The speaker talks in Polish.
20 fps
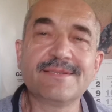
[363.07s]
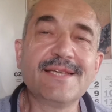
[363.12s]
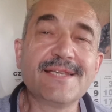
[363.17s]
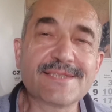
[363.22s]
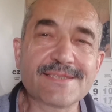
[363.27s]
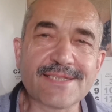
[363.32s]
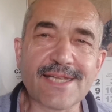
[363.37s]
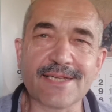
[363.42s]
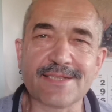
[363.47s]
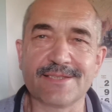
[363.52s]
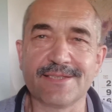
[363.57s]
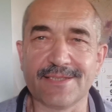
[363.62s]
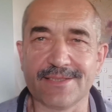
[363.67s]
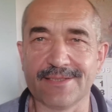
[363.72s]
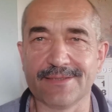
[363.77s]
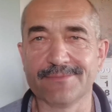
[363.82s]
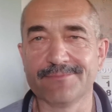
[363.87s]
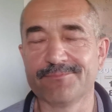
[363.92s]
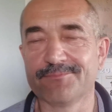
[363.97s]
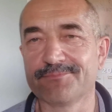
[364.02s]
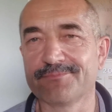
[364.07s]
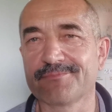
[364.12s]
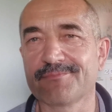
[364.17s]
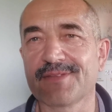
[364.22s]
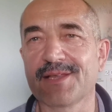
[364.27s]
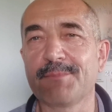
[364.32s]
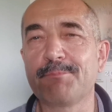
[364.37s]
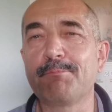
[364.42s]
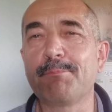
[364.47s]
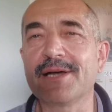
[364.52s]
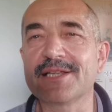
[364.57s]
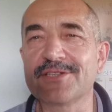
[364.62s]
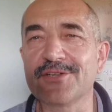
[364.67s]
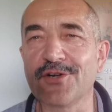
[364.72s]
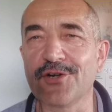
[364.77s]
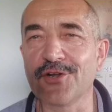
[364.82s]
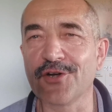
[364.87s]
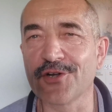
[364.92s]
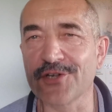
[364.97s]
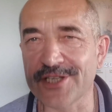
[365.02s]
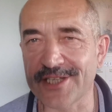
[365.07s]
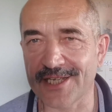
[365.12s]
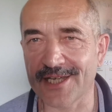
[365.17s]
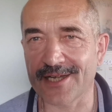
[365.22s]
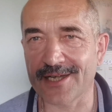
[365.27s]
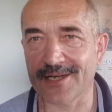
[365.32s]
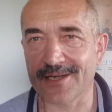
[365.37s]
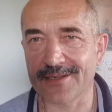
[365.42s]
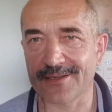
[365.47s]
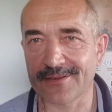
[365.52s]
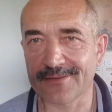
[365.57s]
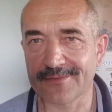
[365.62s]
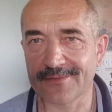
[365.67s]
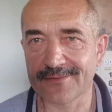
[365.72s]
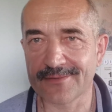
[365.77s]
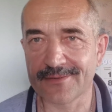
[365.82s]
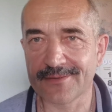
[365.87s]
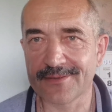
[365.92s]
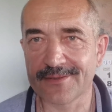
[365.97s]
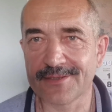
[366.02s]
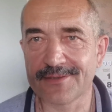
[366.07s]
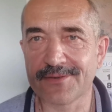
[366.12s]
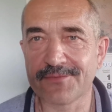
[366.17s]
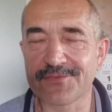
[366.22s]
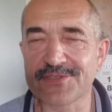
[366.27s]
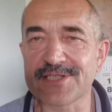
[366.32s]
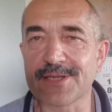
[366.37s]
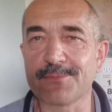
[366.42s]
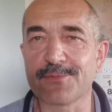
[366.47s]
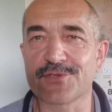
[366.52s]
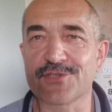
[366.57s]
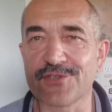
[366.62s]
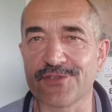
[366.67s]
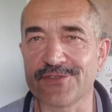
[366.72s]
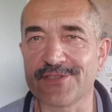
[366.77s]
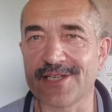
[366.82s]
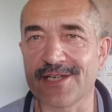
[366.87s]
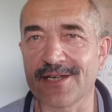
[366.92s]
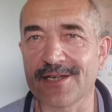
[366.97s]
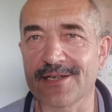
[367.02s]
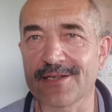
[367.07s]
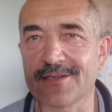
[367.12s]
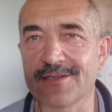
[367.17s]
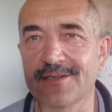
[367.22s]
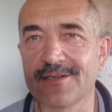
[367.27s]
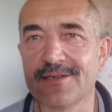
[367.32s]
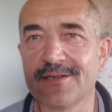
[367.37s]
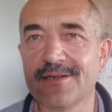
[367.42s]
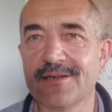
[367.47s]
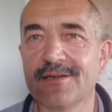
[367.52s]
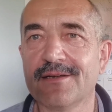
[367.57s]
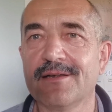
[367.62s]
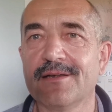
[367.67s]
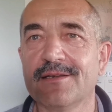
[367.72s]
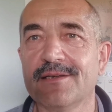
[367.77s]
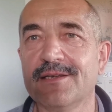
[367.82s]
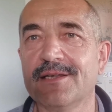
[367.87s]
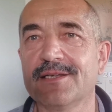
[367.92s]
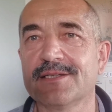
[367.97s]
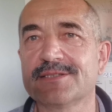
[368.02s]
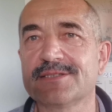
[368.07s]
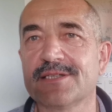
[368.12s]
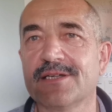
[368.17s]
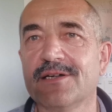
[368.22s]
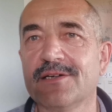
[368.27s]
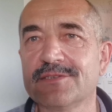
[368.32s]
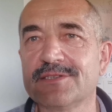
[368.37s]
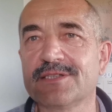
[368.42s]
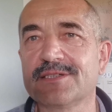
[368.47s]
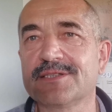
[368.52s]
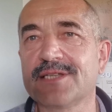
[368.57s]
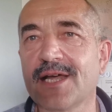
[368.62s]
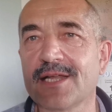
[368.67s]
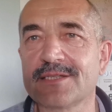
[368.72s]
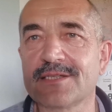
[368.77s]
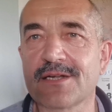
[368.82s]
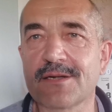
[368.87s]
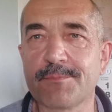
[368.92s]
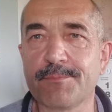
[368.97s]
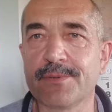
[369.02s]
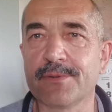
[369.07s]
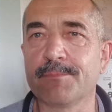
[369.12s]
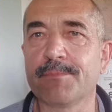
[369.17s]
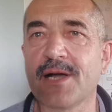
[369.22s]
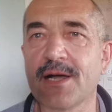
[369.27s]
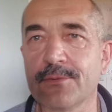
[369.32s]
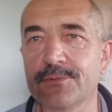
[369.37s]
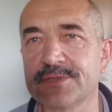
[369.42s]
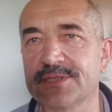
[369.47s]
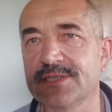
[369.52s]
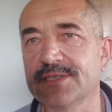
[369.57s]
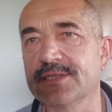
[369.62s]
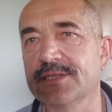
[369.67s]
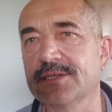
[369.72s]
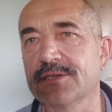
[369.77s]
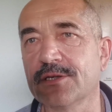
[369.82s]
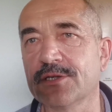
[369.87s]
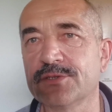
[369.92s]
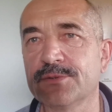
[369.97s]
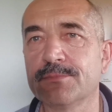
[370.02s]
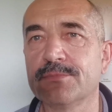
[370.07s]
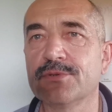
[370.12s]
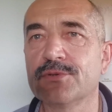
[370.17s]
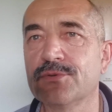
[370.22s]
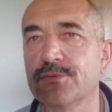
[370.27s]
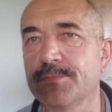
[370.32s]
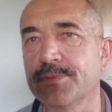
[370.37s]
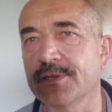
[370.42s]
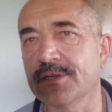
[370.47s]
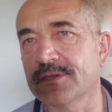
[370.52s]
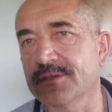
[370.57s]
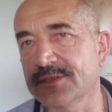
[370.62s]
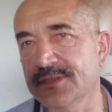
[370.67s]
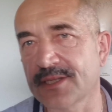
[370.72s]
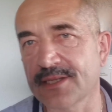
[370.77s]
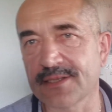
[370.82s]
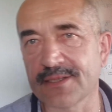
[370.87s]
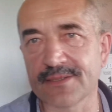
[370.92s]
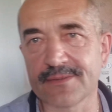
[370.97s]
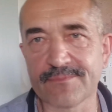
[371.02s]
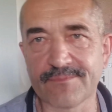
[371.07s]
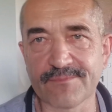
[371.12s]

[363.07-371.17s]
Niestety, patologia w samorządach jest od Tatr po Bałtyk, od Bugu po Odrę.